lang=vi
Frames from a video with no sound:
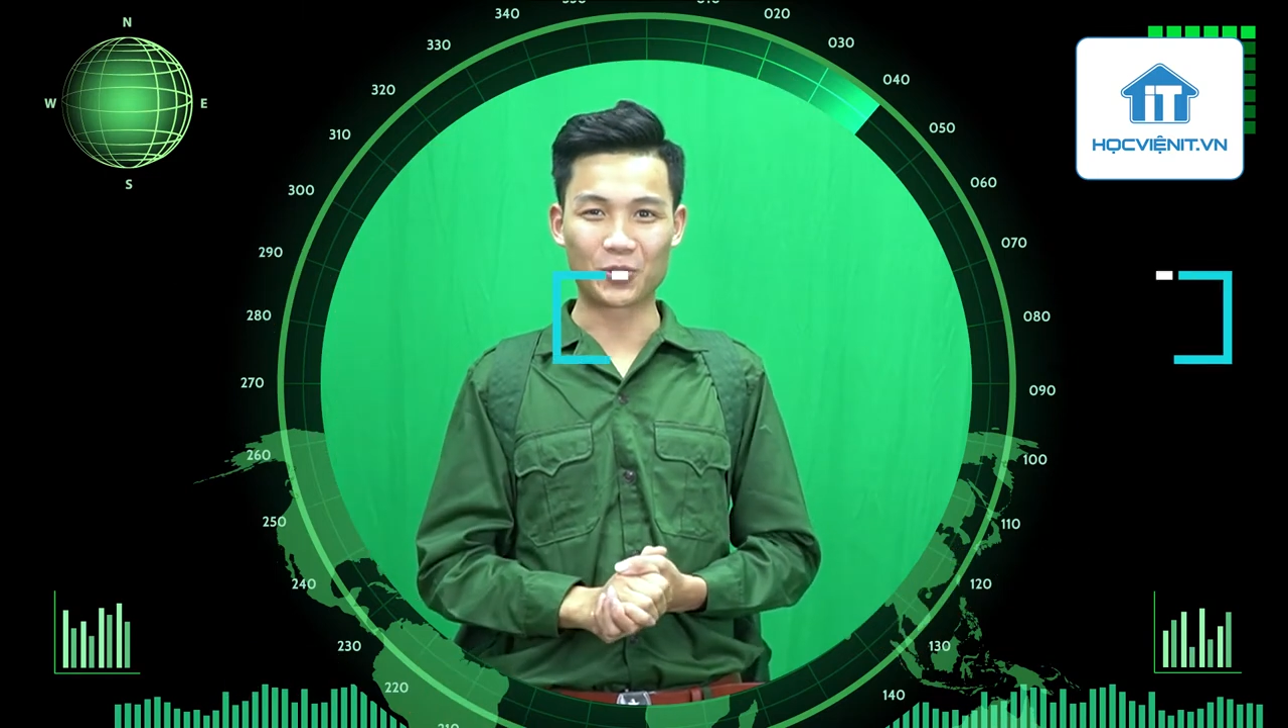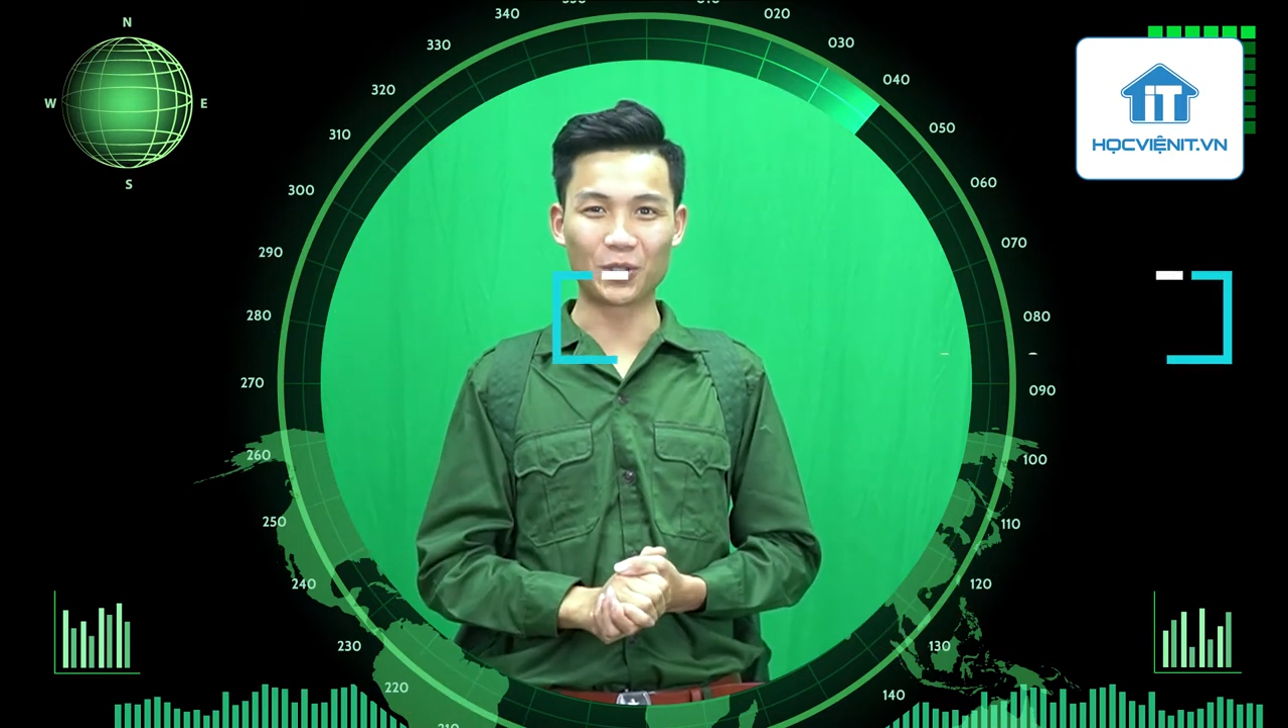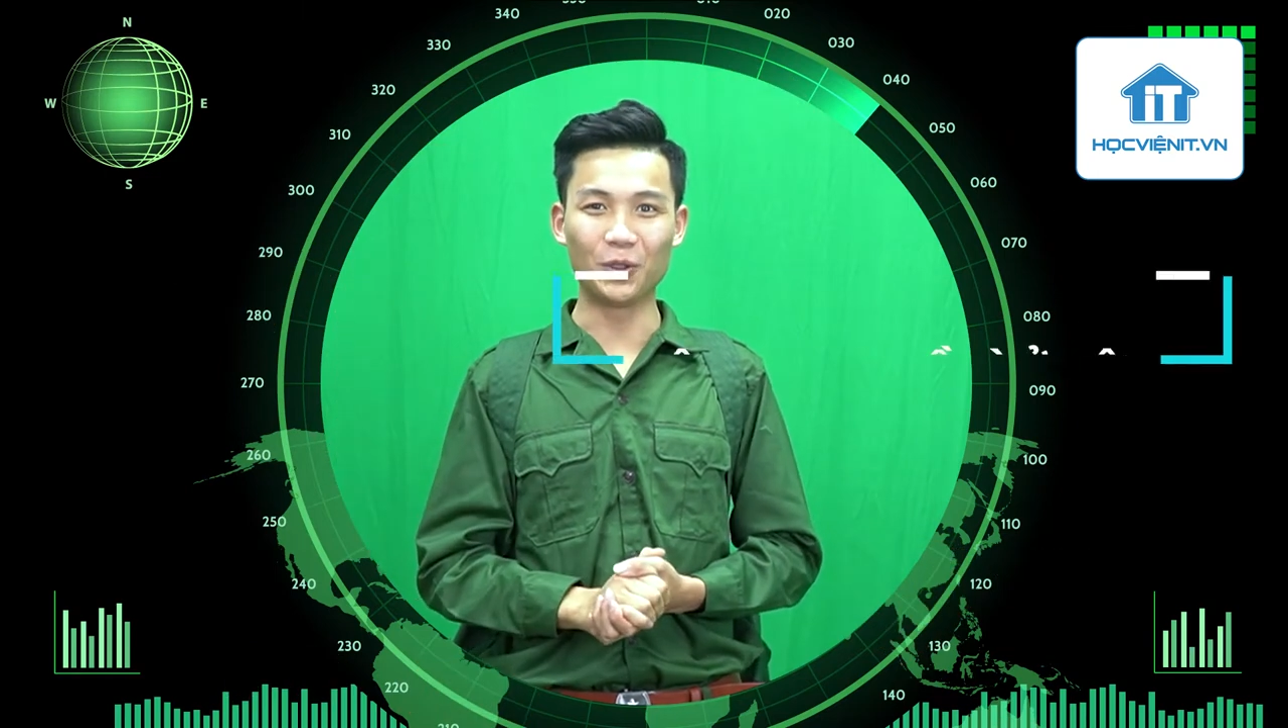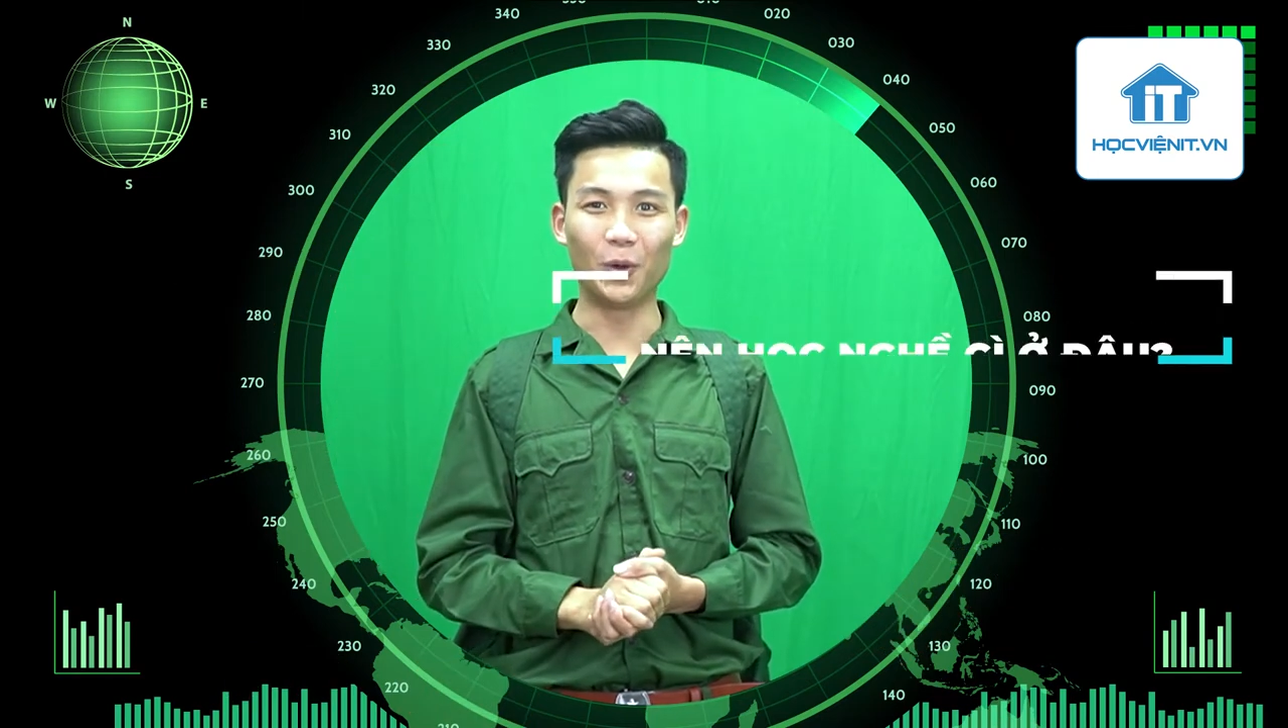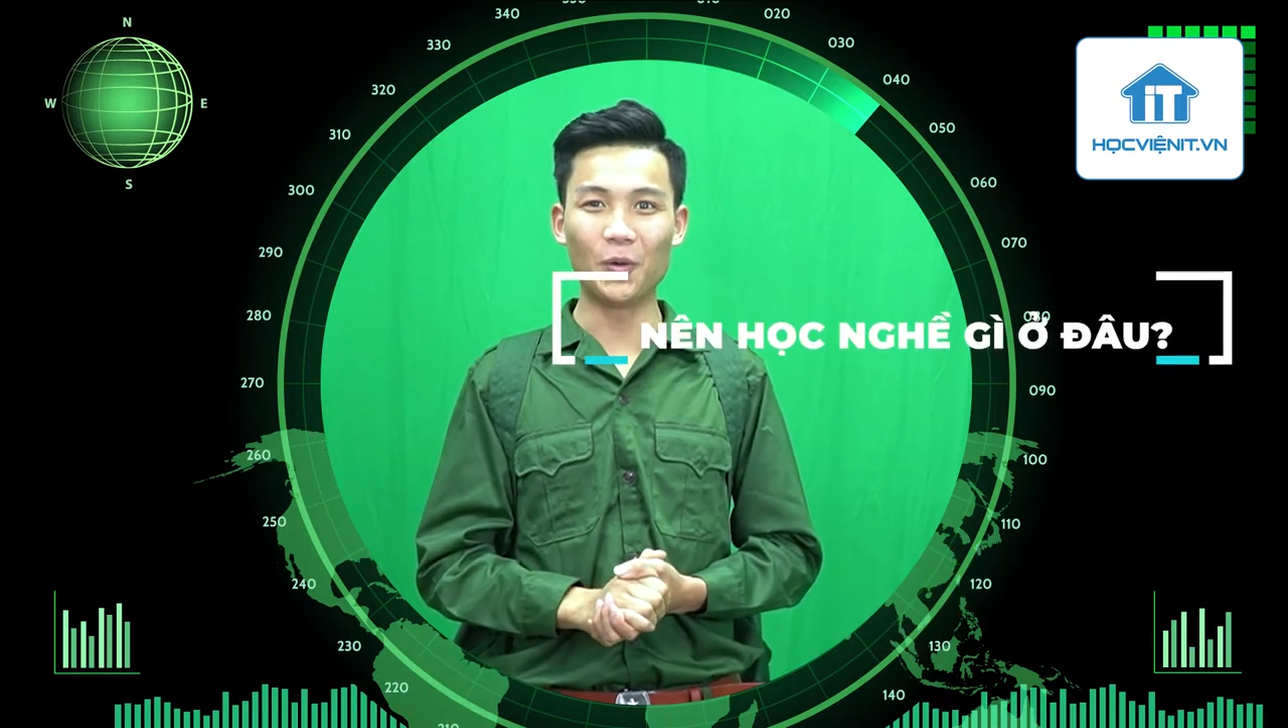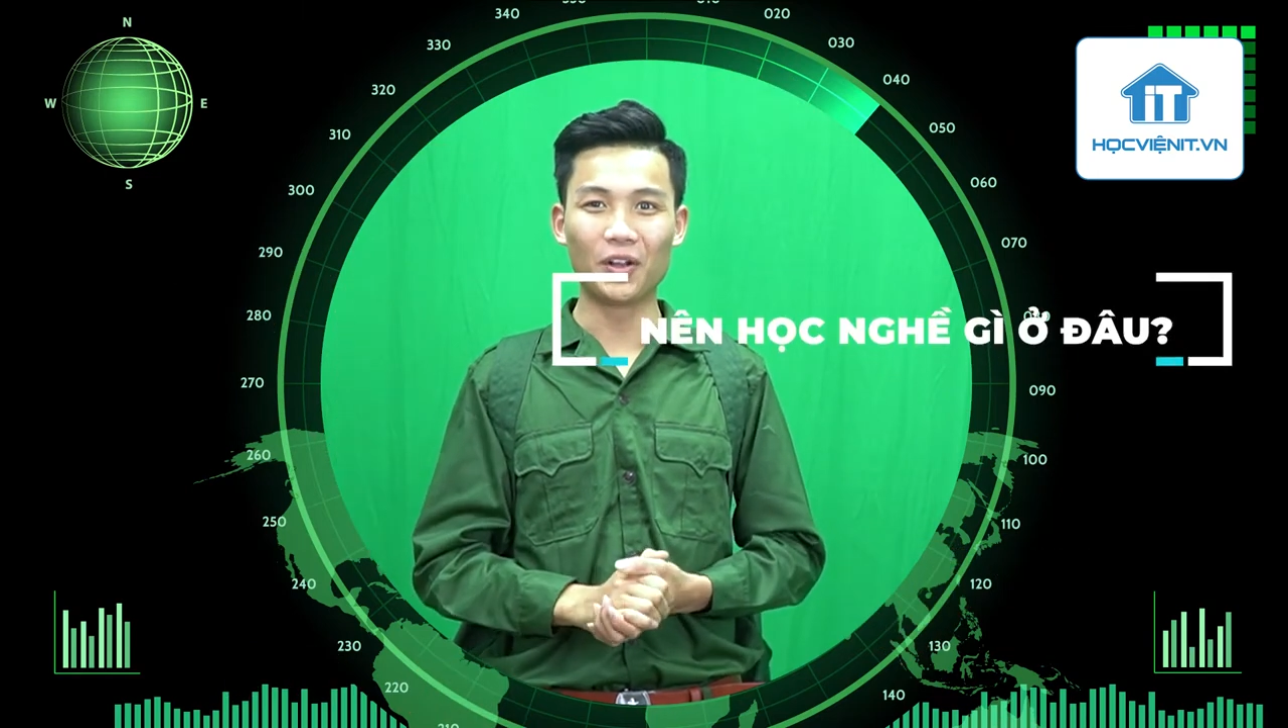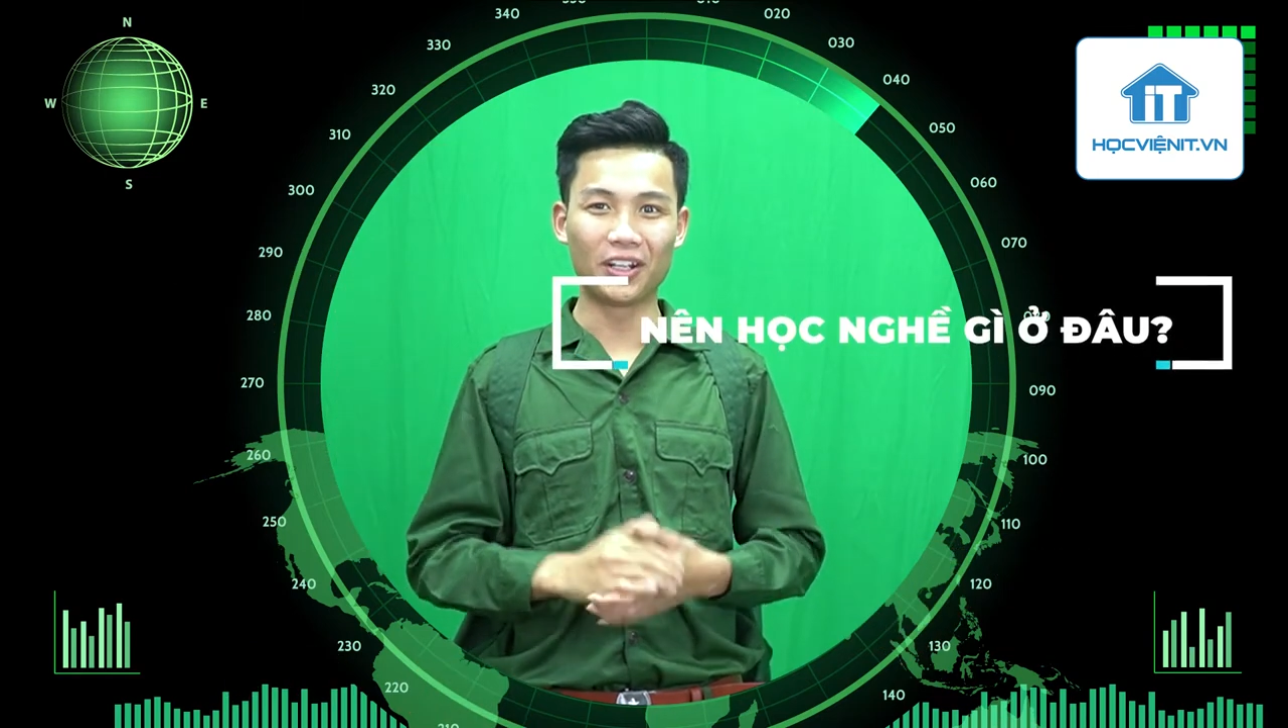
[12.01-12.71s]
xuất ngũ